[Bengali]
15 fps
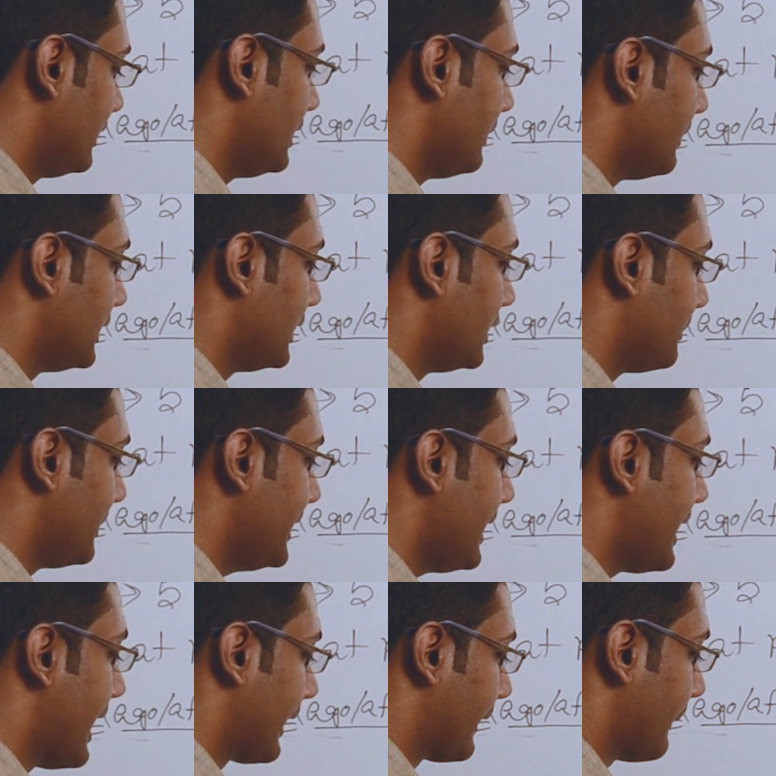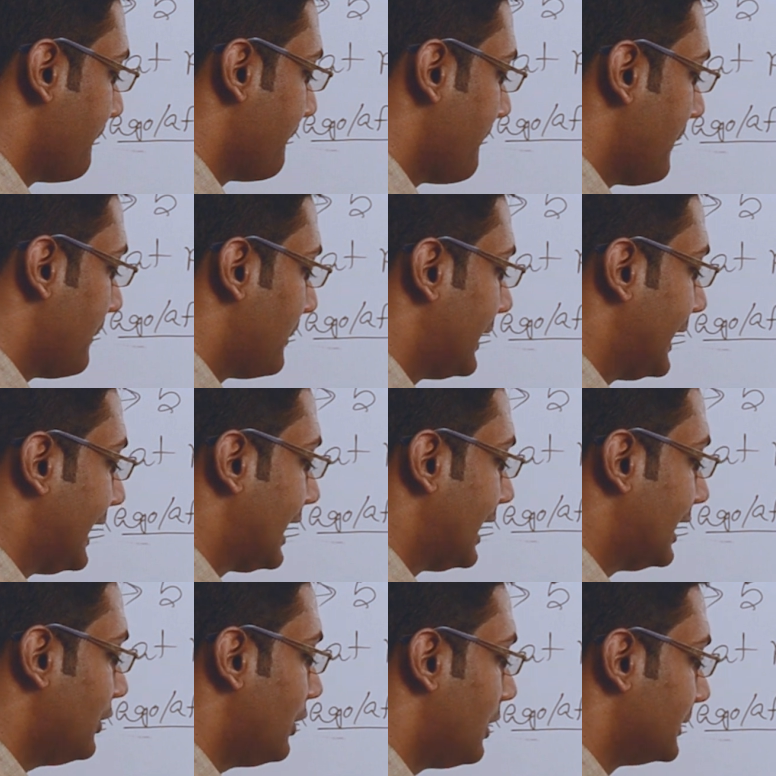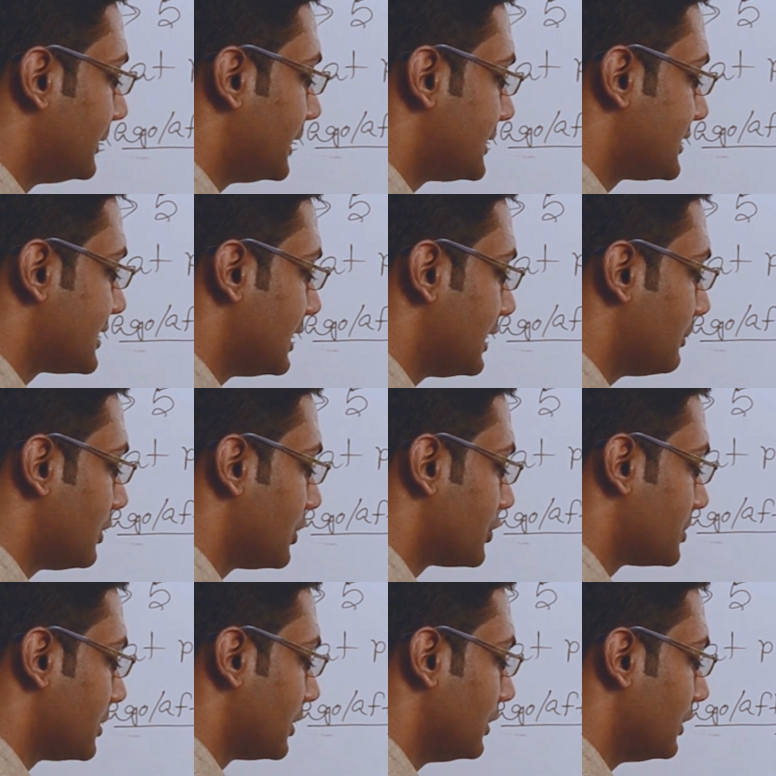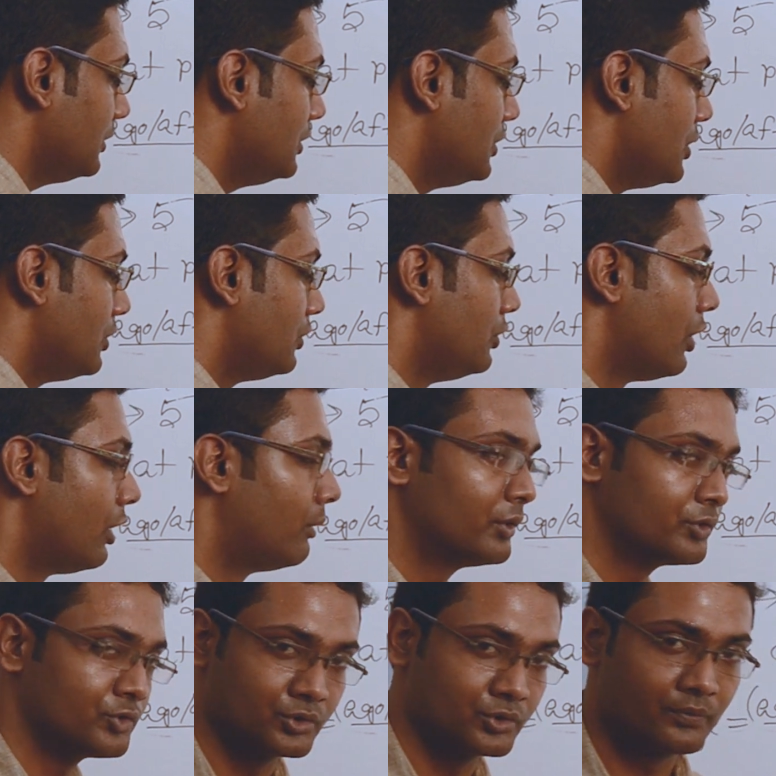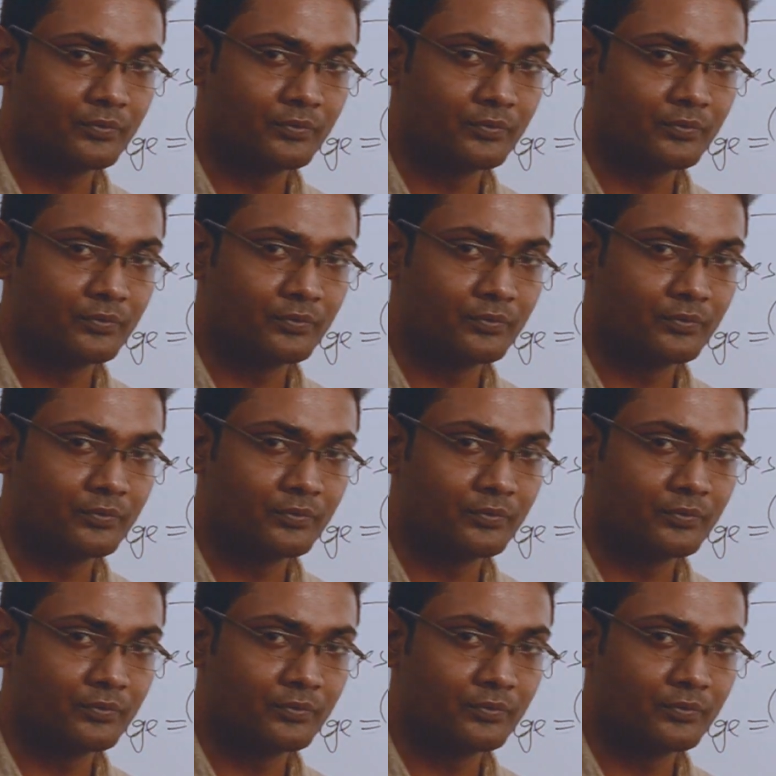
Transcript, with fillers: ডিভাইডেড বাই এক মানে এখানেও আমাদের ছেলের বয়স বেরোলো ন বছর